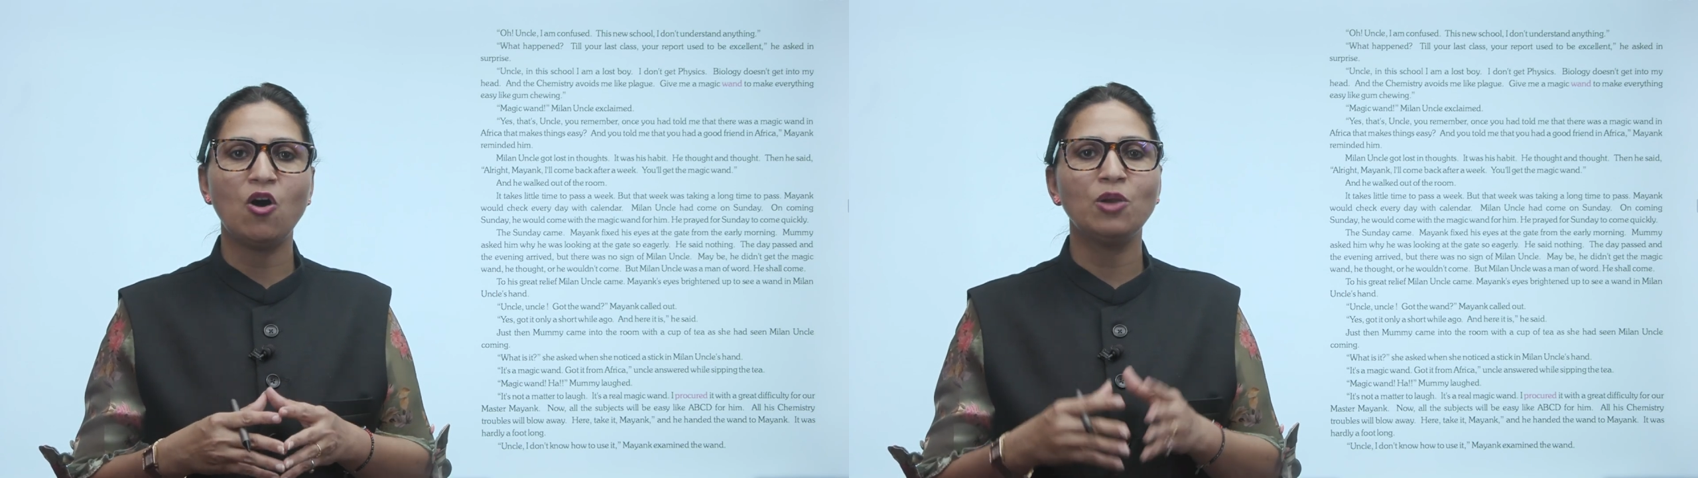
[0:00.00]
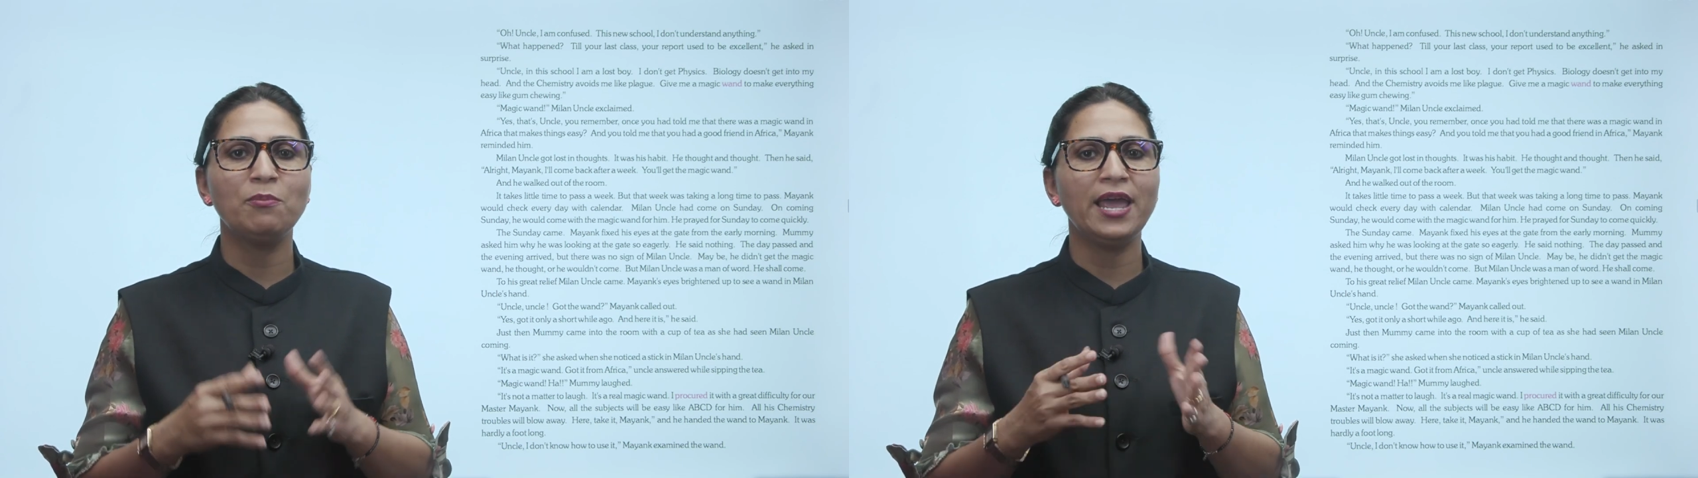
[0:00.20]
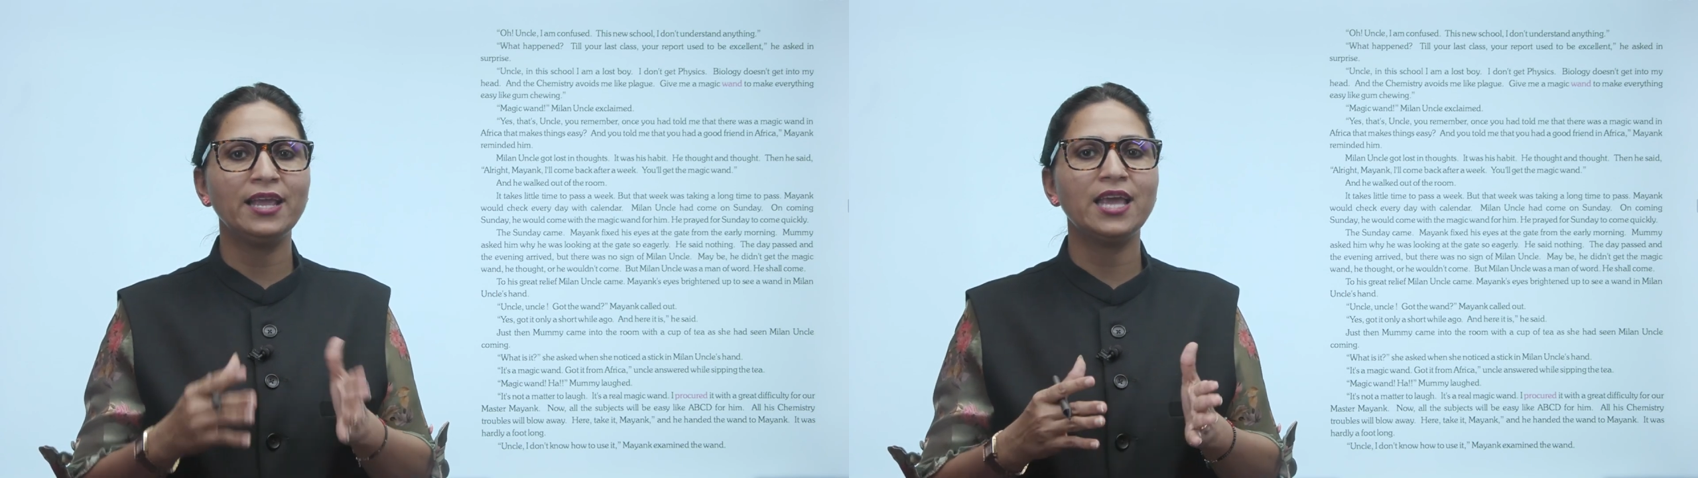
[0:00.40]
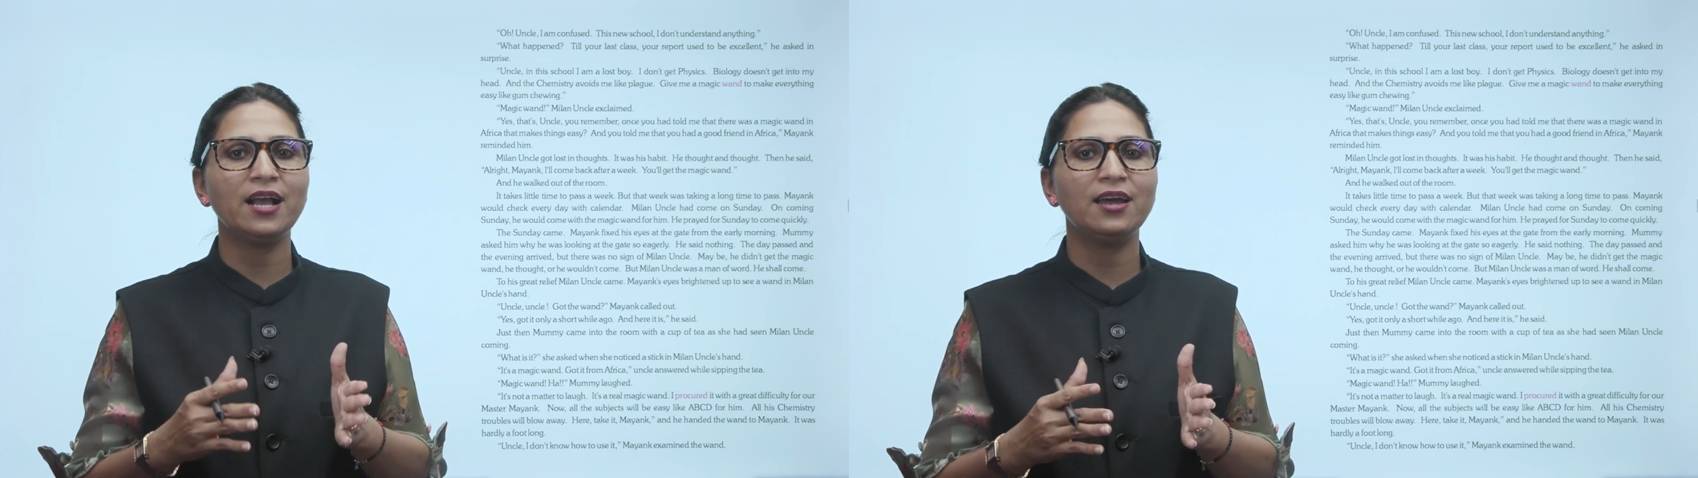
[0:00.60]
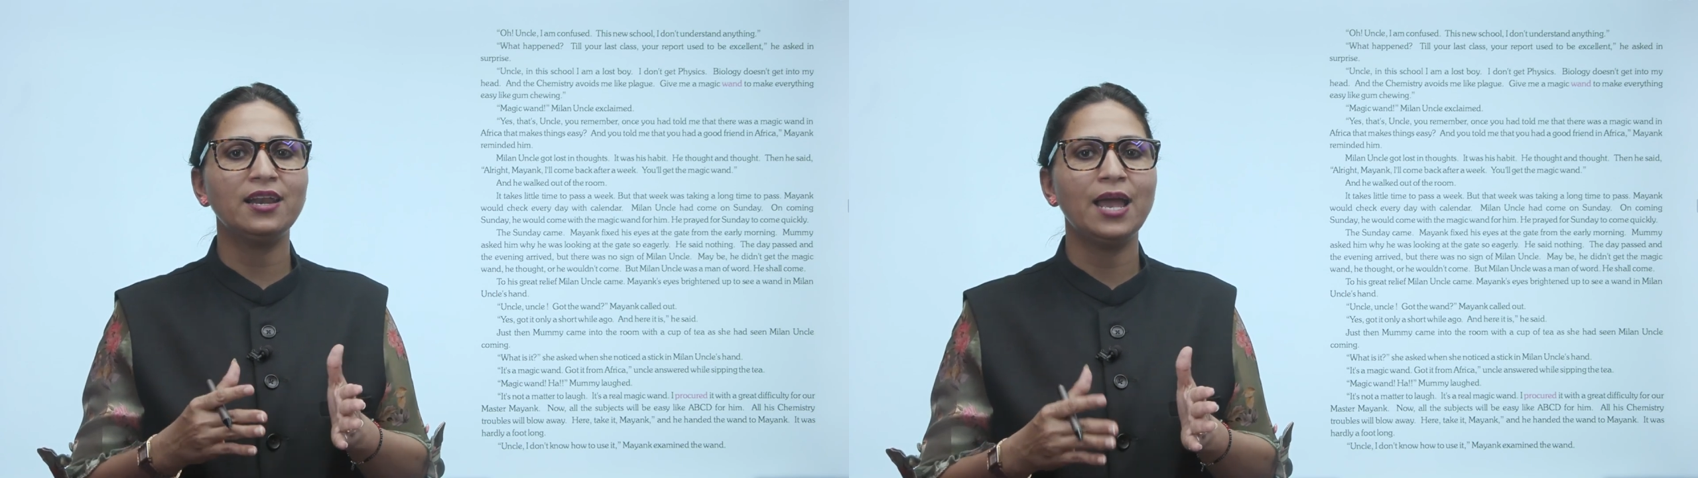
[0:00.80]
और मैं
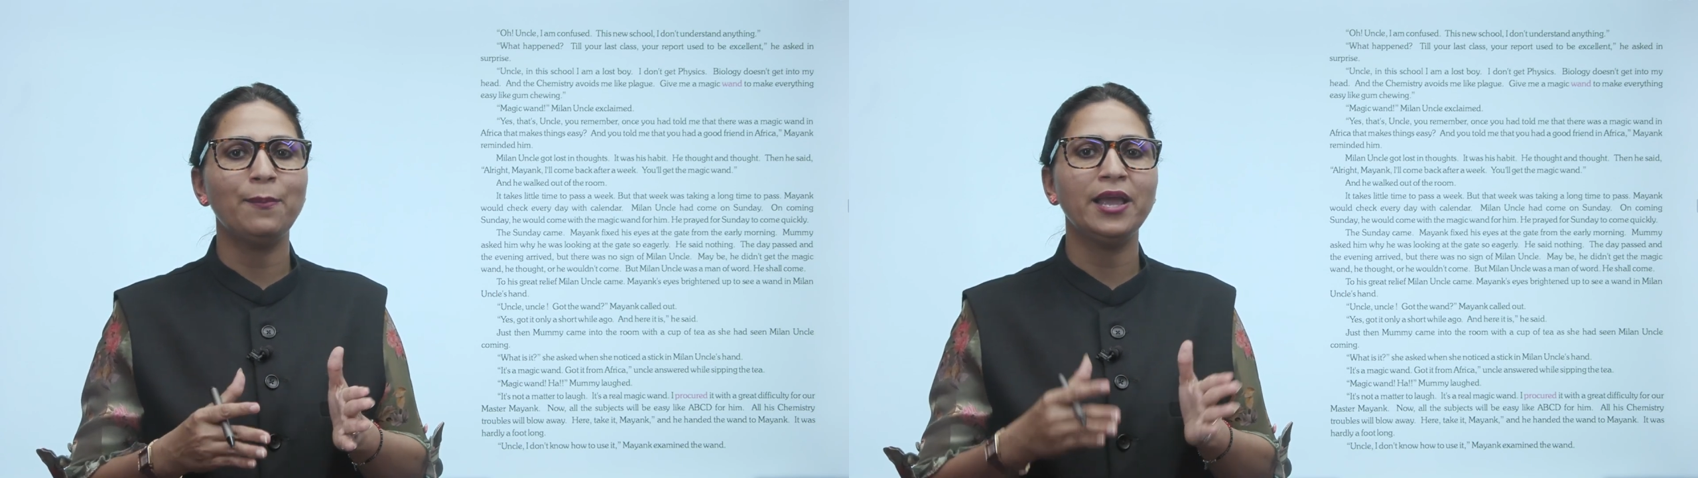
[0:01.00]
क्या कर रहा है